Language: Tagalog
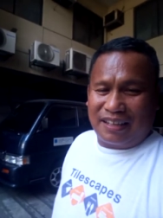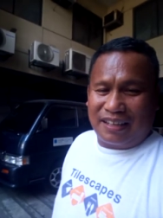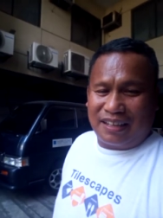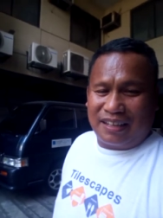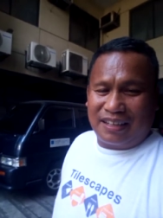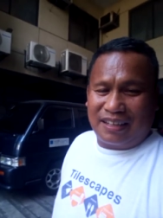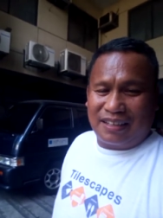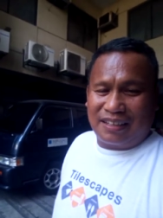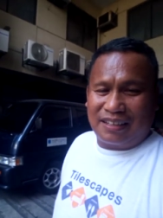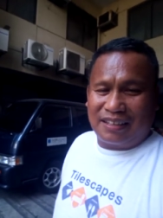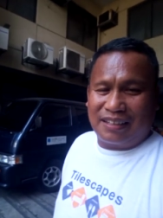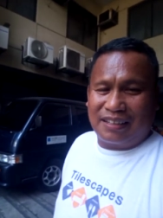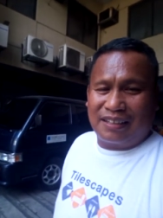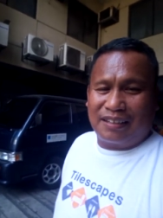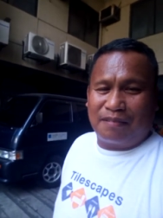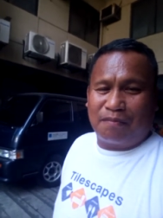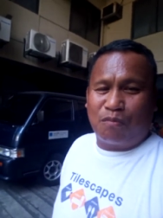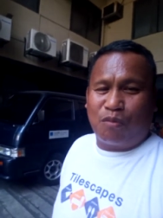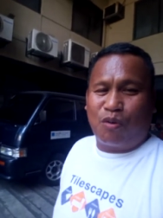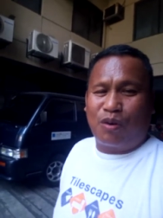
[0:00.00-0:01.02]
Uh,
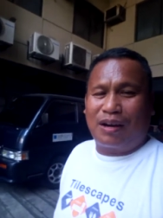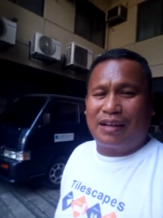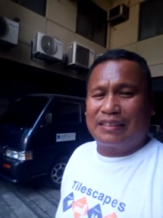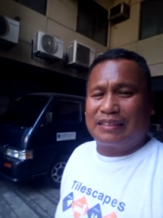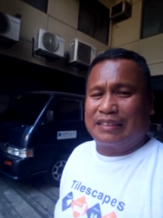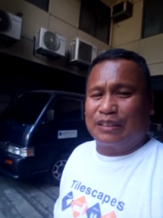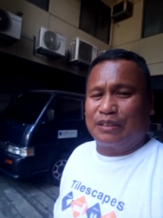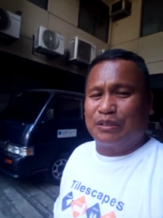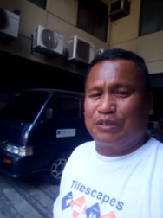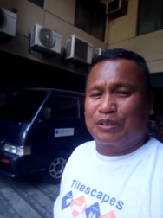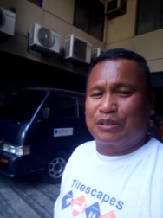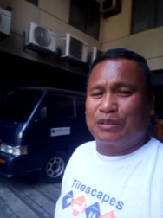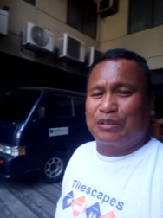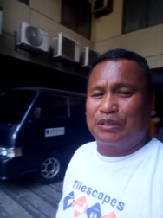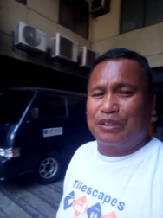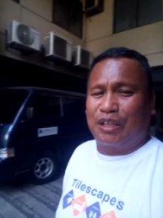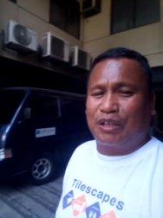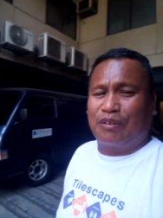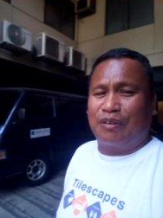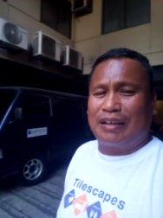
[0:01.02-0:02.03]
bukas siguro,
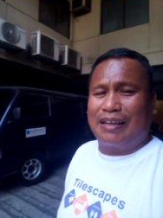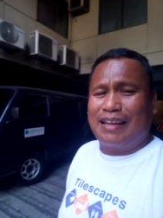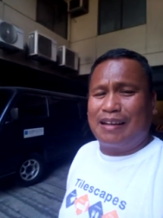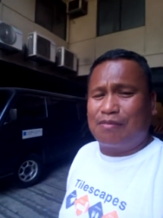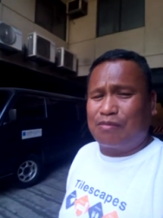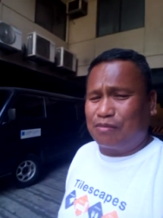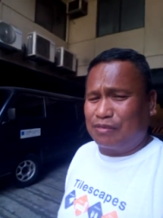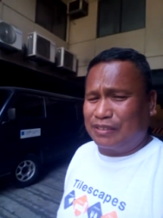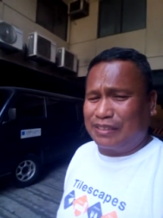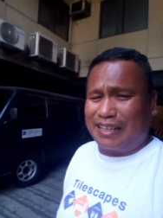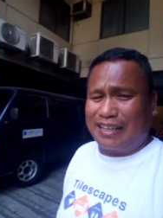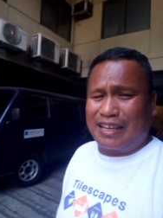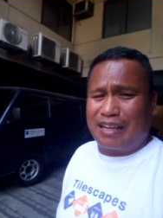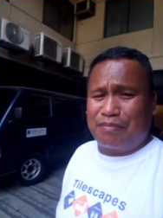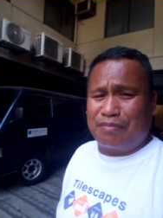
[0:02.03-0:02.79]
di ko alam kung saan